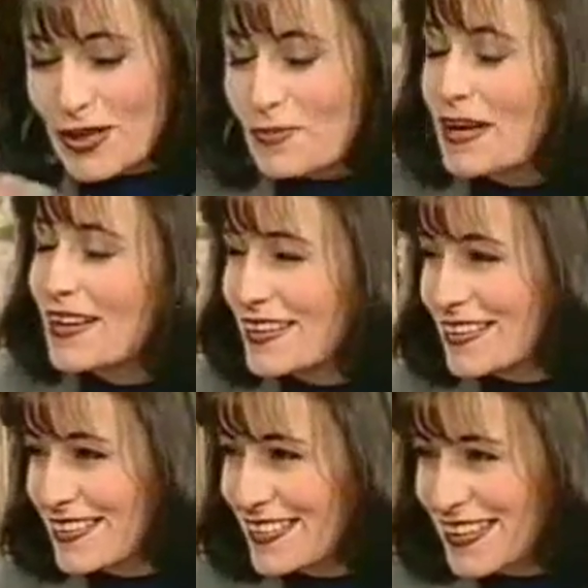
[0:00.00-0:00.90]
ذو طعم
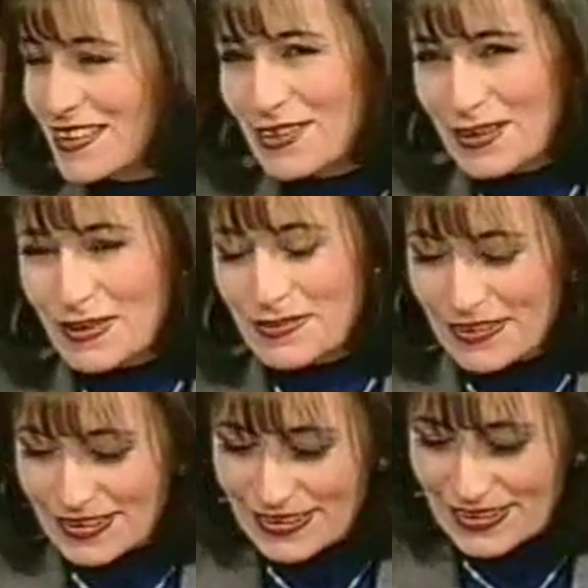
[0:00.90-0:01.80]
اخر نعم. لانه عمل
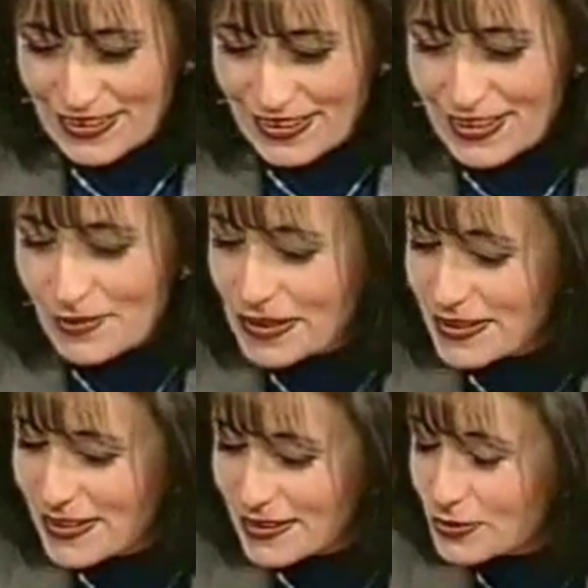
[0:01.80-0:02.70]
فريق نعم. احنا
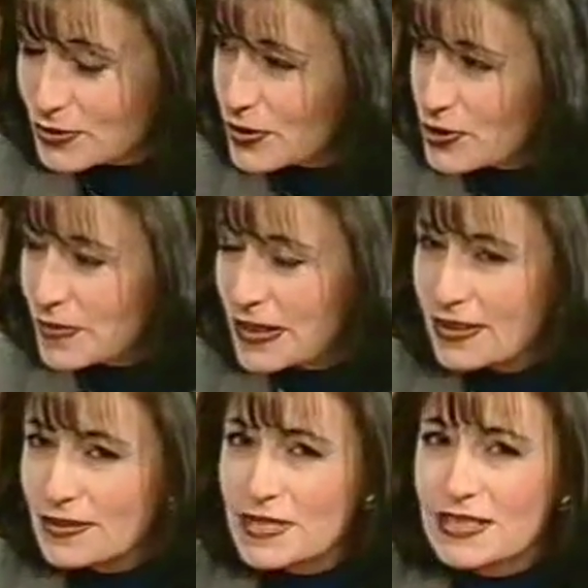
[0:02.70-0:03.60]
بعد اذنك دكتور
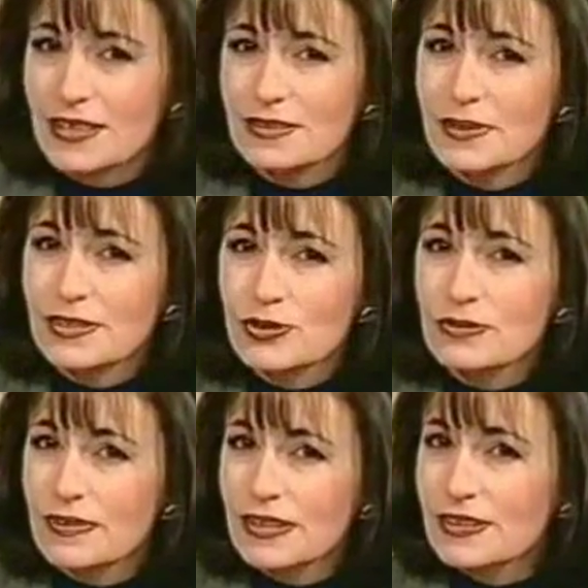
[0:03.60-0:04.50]
جمال مسعد بدنا
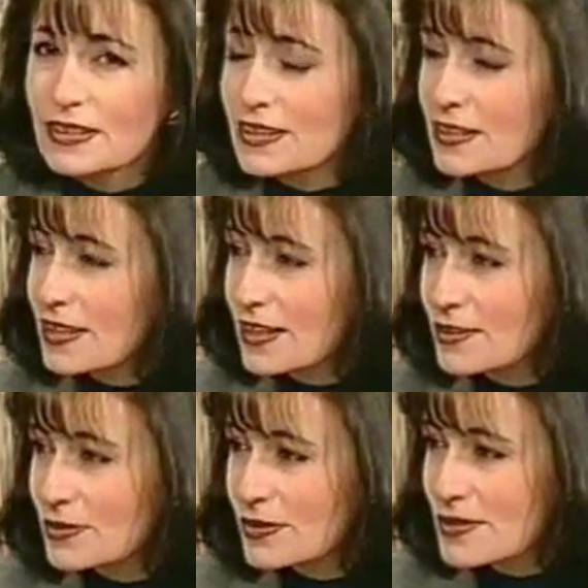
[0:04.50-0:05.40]
نشوف هذا التقرير اللي
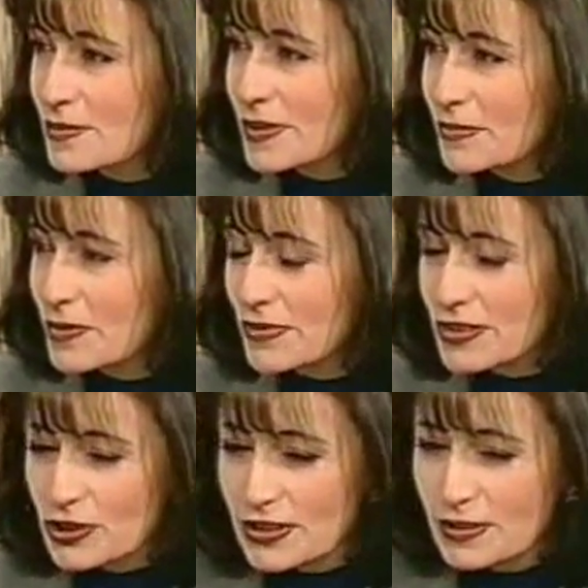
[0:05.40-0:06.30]
عده زميلنا
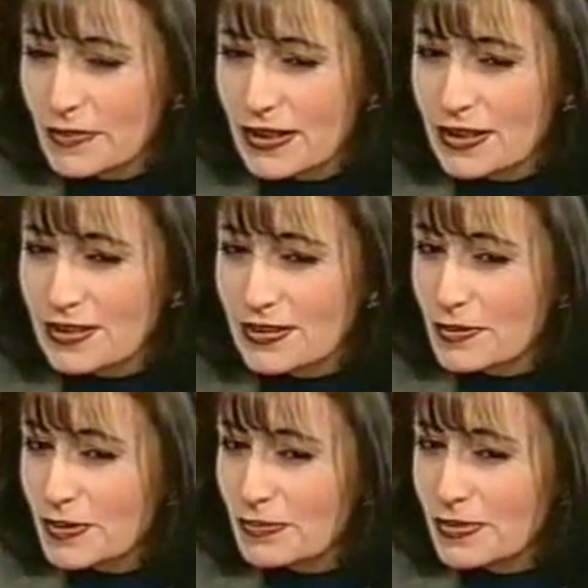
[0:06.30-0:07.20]
موفق شريده مع
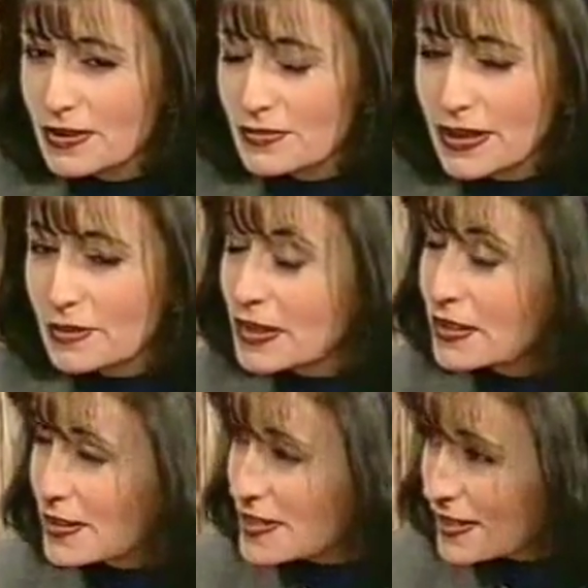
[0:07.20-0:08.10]
طبيب مع
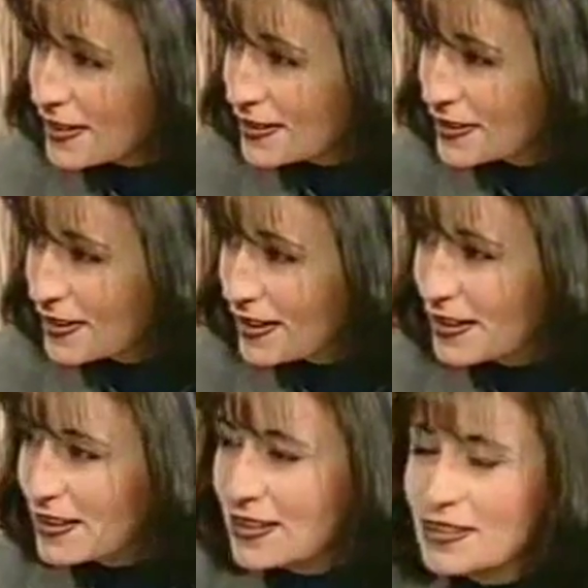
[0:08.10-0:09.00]
المريض عزت
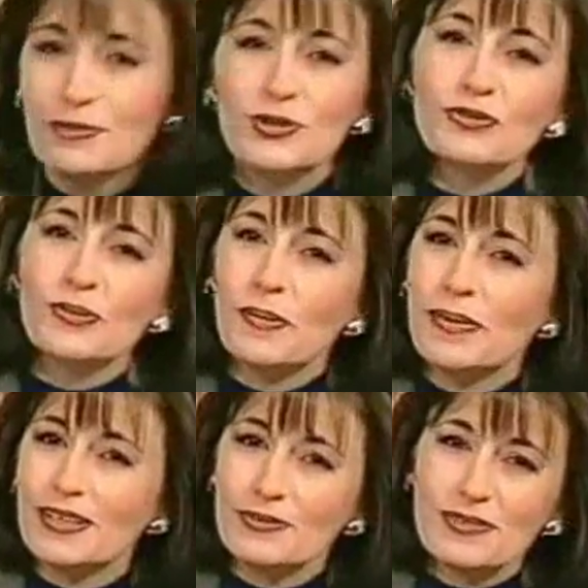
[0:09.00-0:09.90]
نعم. نشوفه مع
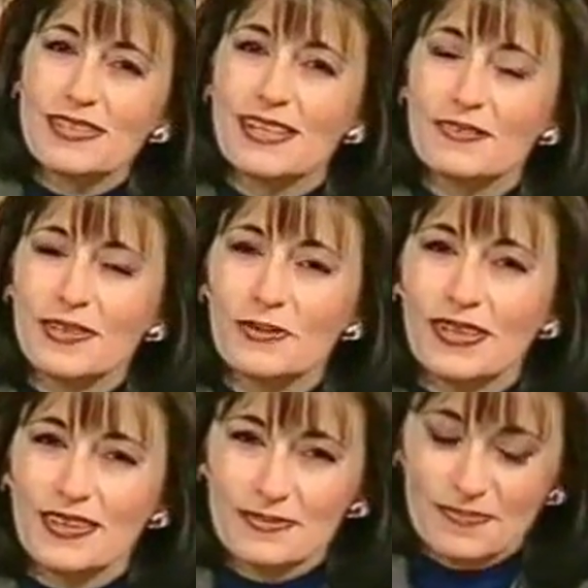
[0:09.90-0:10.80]
بعض ونستأنف
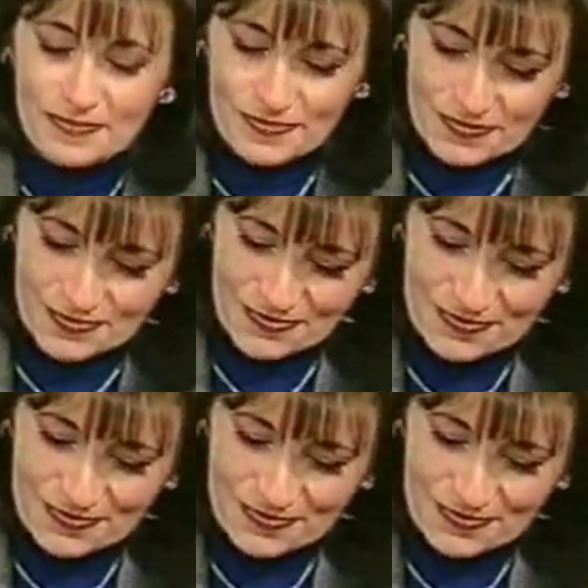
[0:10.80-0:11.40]
حوار شكرا